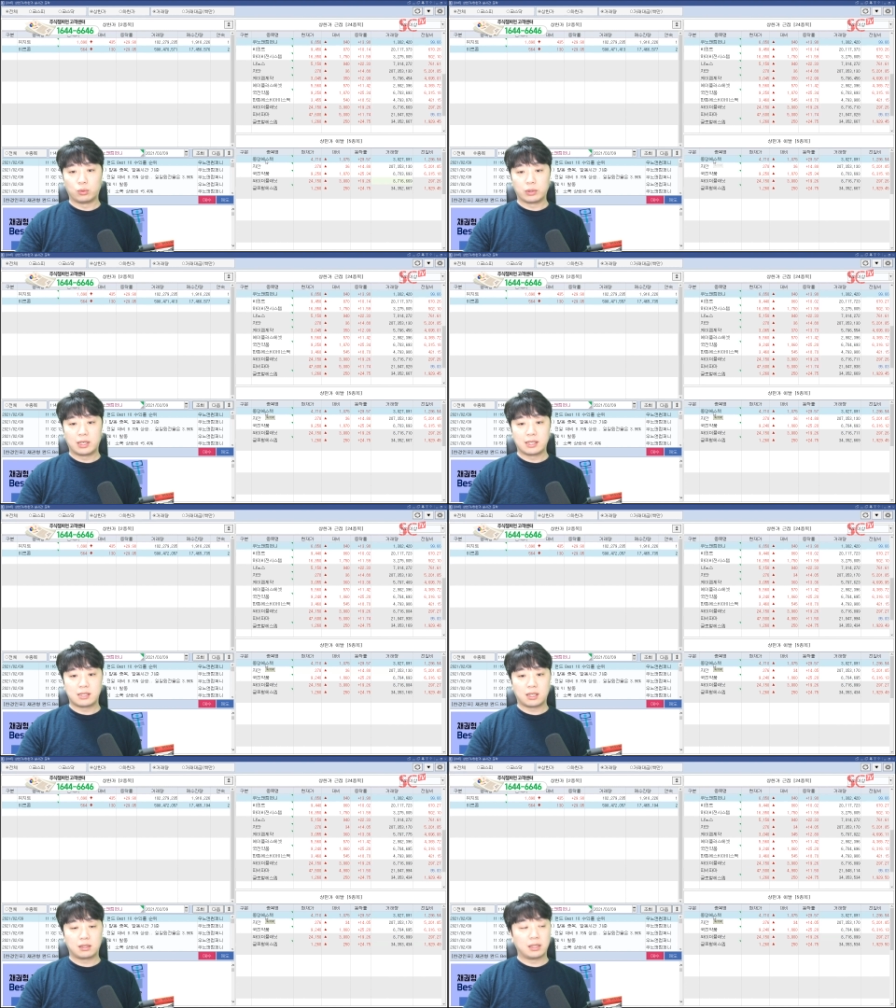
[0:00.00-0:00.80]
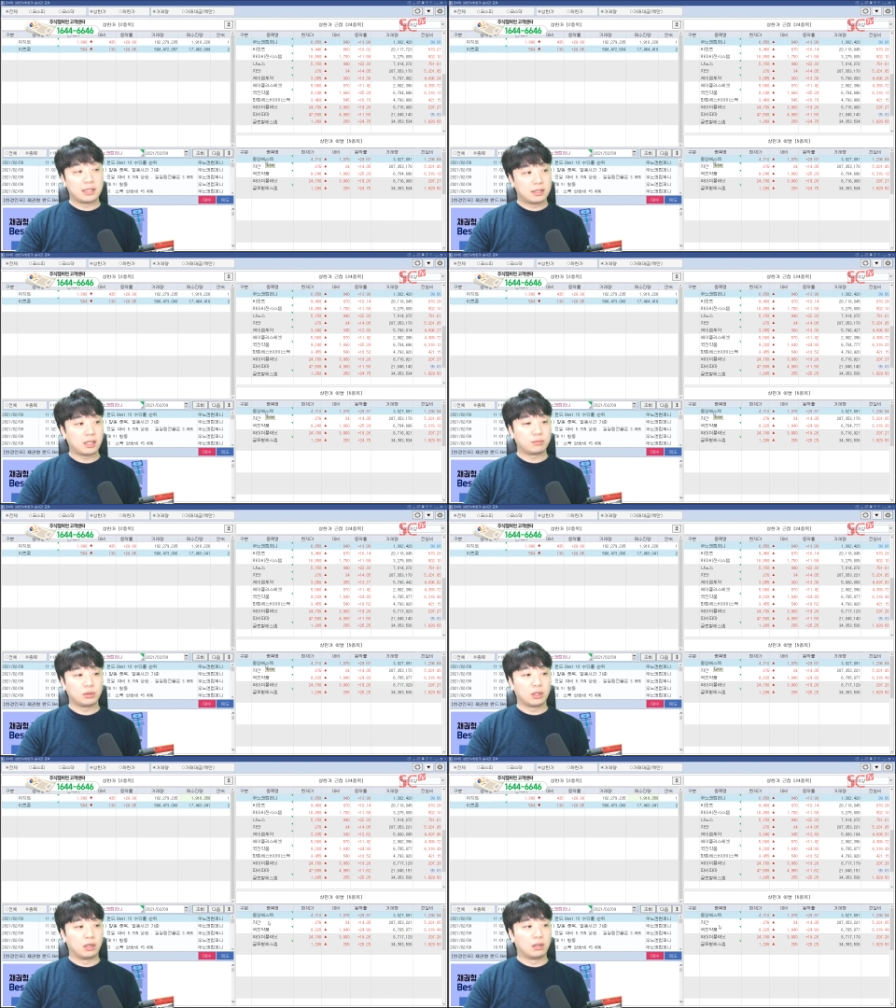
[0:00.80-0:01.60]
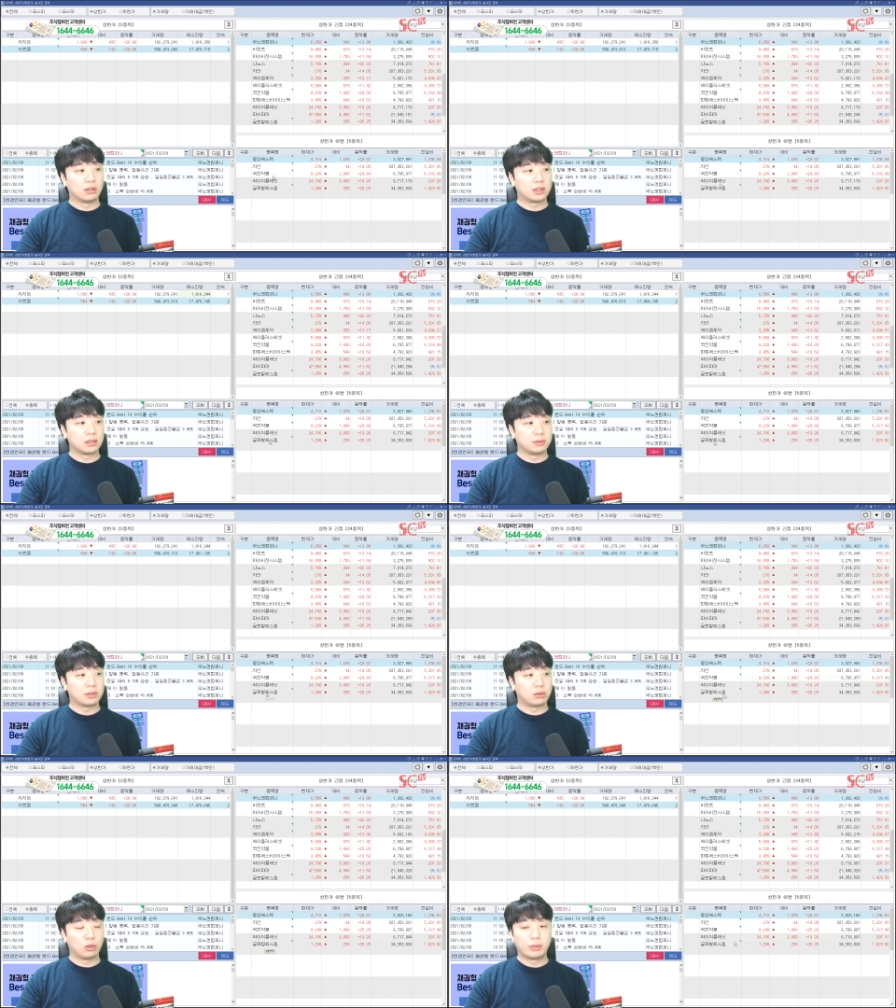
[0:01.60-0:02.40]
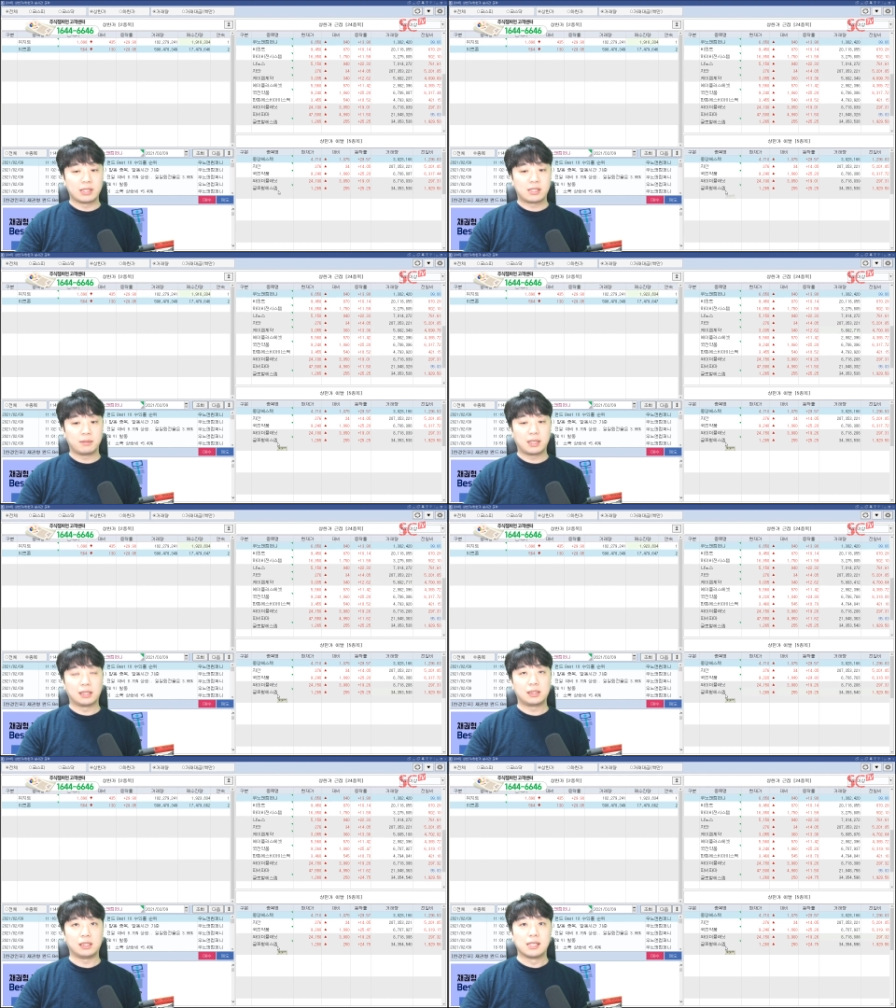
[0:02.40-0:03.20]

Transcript: 동양 에스텍, 에스텍 부터 지금은 글로벌 SM까지